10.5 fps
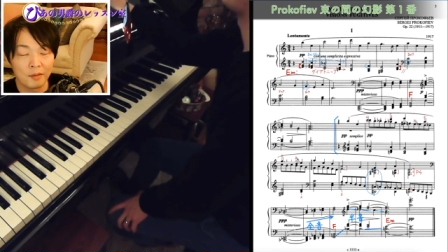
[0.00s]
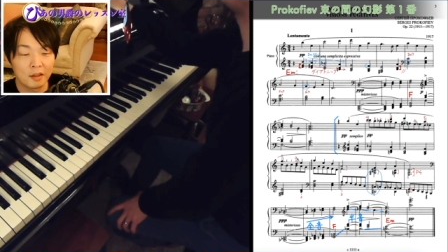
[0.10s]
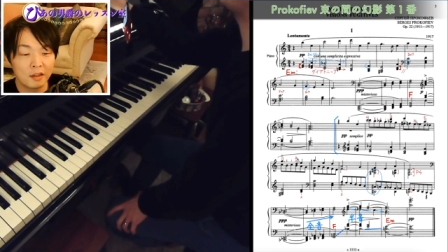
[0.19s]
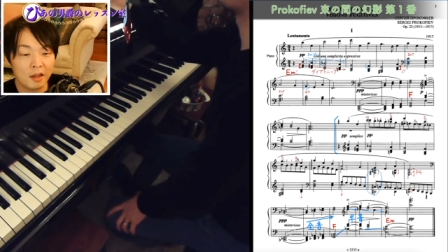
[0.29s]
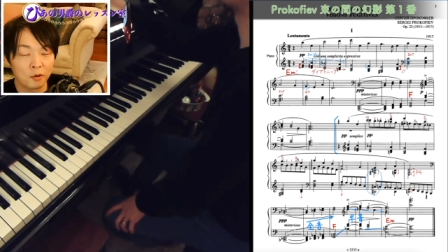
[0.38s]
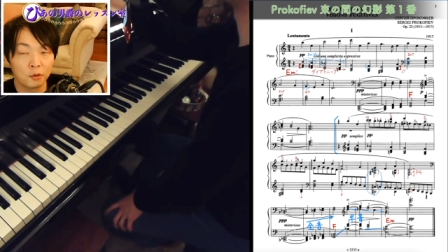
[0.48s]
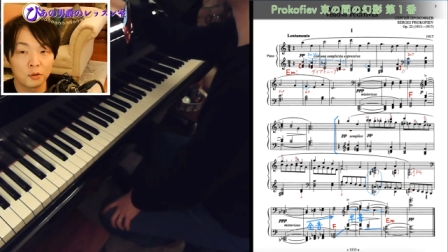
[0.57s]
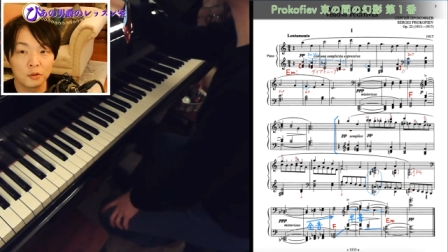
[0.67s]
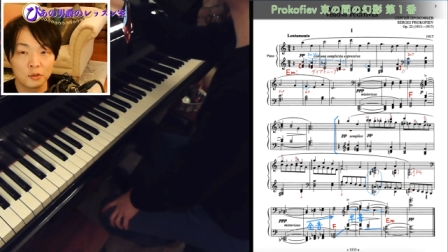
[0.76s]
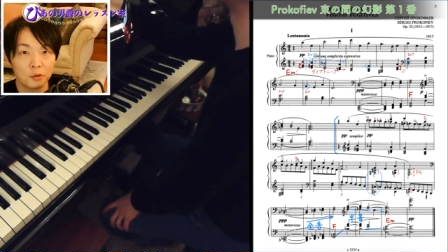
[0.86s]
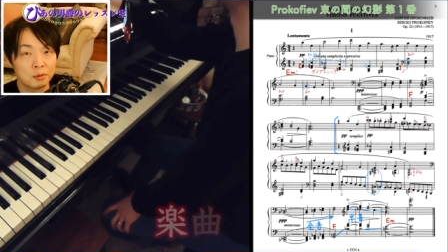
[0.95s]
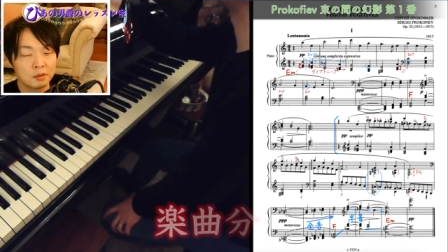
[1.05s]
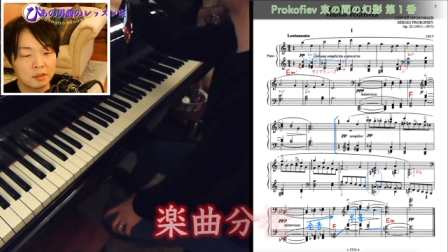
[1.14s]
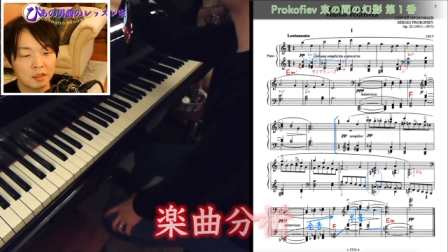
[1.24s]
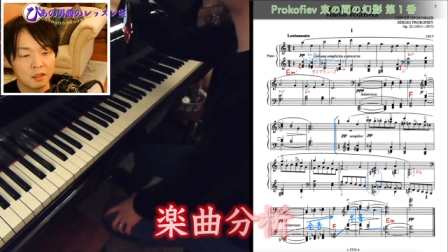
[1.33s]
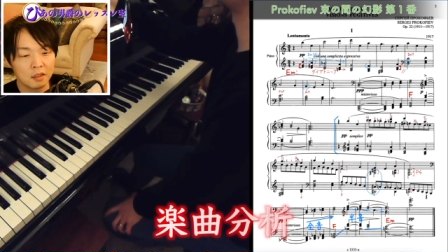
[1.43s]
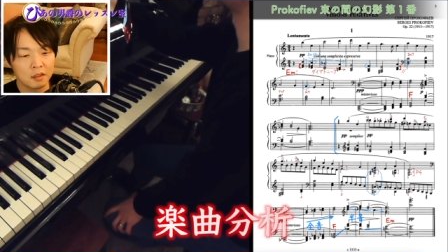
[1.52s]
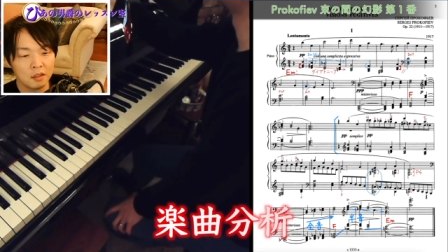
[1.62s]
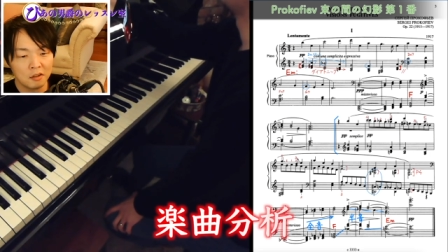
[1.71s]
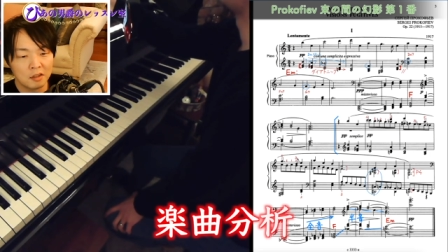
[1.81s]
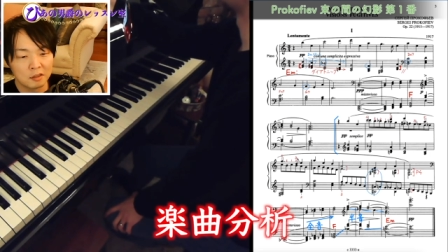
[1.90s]
で、この曲の分析、
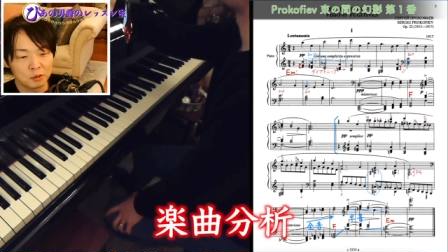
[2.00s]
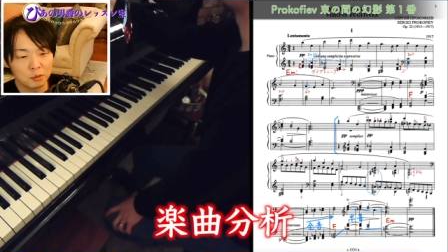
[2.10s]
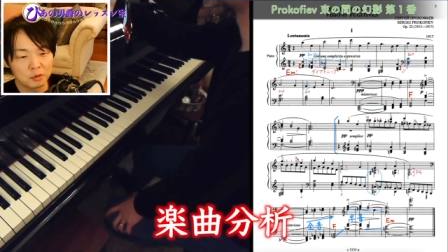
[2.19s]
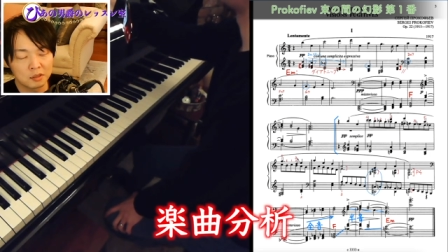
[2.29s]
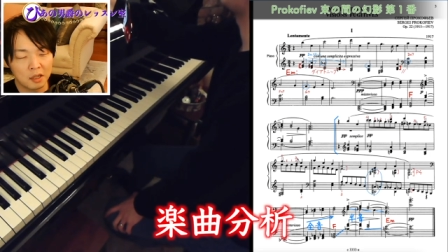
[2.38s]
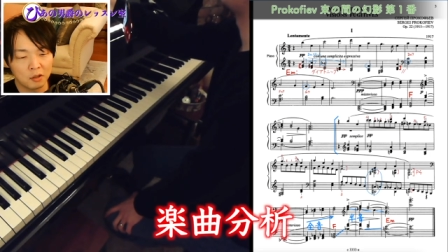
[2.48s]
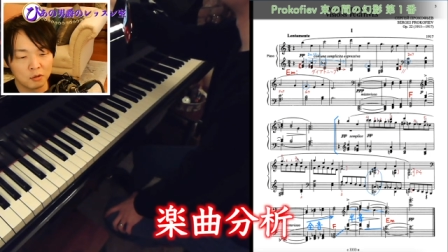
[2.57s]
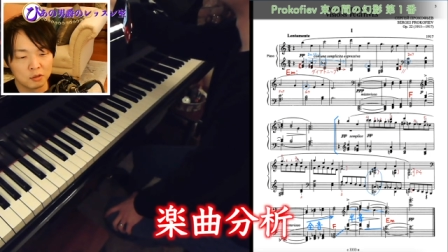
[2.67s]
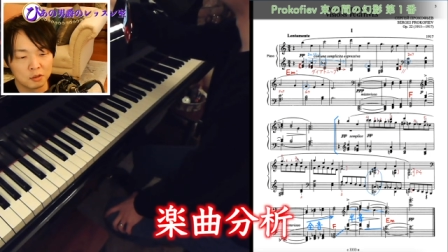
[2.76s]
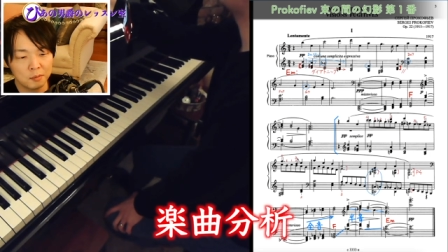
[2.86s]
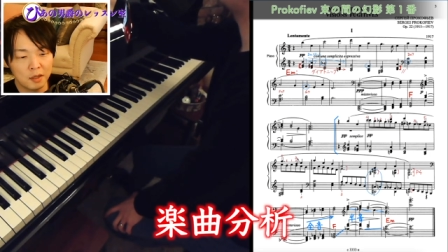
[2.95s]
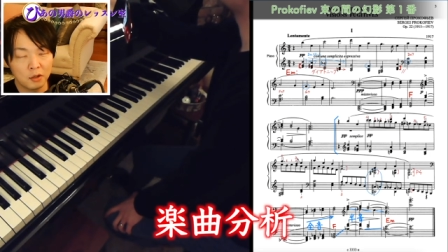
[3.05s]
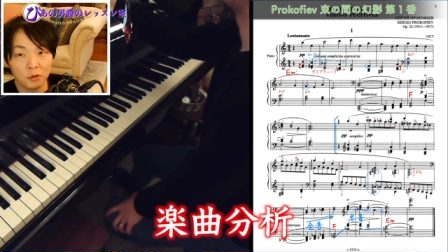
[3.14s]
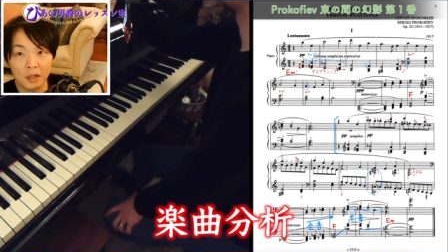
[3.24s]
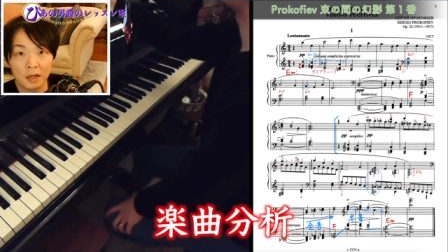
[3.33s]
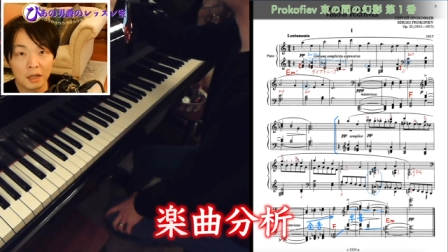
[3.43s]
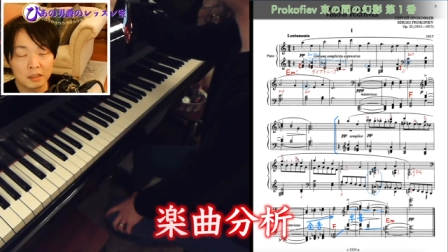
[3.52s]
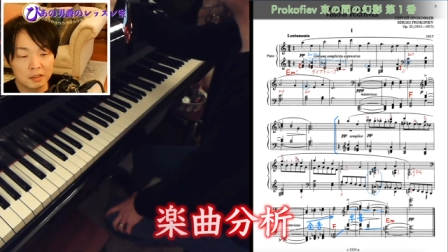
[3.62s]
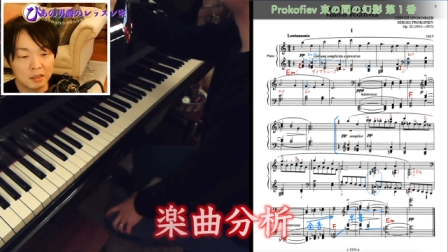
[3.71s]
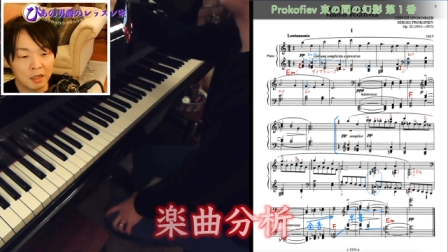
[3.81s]
調整の不明瞭な感じ、